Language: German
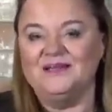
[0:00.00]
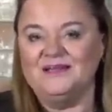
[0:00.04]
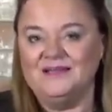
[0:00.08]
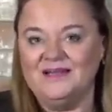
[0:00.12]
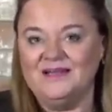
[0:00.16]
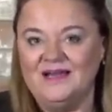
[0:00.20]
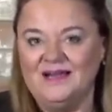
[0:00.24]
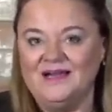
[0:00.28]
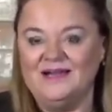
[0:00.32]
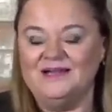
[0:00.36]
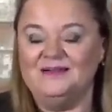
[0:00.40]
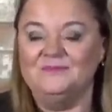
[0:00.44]

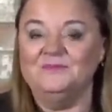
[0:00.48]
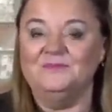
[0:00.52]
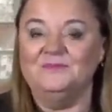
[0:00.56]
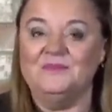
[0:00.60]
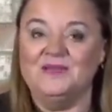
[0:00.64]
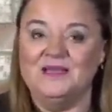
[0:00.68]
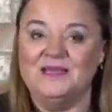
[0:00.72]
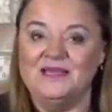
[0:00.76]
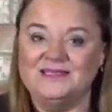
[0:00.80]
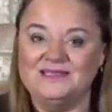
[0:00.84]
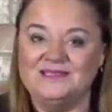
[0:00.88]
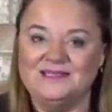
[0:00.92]
Klar,
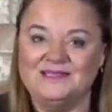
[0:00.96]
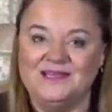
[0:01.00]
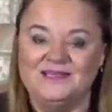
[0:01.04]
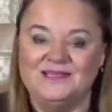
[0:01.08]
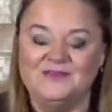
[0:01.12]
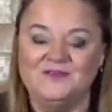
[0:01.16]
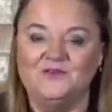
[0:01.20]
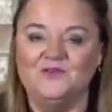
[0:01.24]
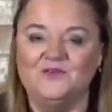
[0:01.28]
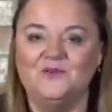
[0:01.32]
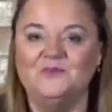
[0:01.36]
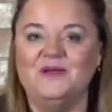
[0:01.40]
es ist ein
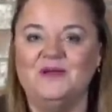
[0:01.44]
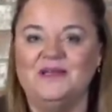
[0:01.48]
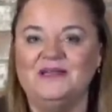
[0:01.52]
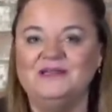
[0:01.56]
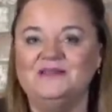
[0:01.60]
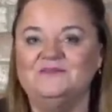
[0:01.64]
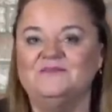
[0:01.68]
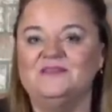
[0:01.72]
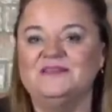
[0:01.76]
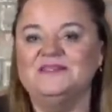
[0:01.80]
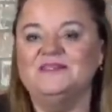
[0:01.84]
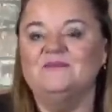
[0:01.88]

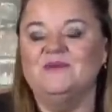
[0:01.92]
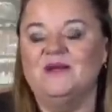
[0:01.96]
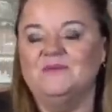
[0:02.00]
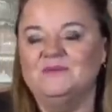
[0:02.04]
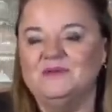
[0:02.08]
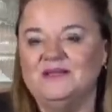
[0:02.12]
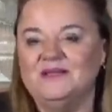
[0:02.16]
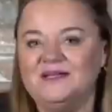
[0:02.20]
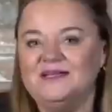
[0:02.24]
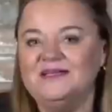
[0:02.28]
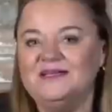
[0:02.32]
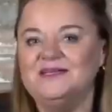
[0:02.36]
Dokument, was Sie
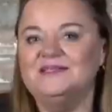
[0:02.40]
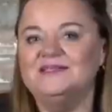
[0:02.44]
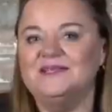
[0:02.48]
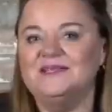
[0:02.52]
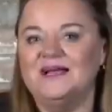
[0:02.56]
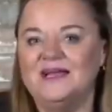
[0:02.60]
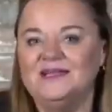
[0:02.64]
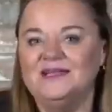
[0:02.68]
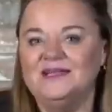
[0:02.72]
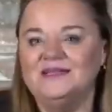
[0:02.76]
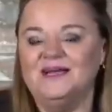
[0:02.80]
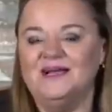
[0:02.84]
beim Gericht
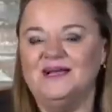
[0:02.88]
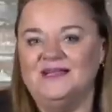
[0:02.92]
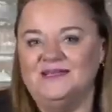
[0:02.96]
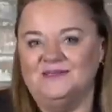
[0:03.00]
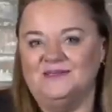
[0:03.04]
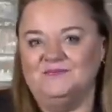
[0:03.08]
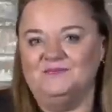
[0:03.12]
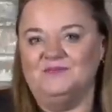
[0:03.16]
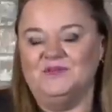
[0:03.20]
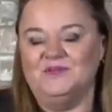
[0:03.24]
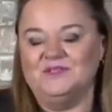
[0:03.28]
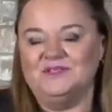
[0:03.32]

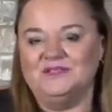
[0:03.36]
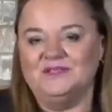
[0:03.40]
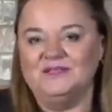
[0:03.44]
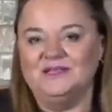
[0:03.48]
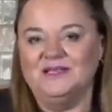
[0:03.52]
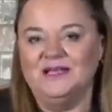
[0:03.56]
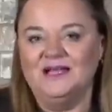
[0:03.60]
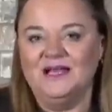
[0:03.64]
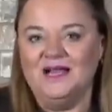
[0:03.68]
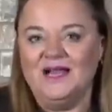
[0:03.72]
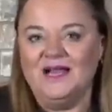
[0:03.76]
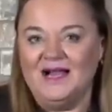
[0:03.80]
einreichen müssen.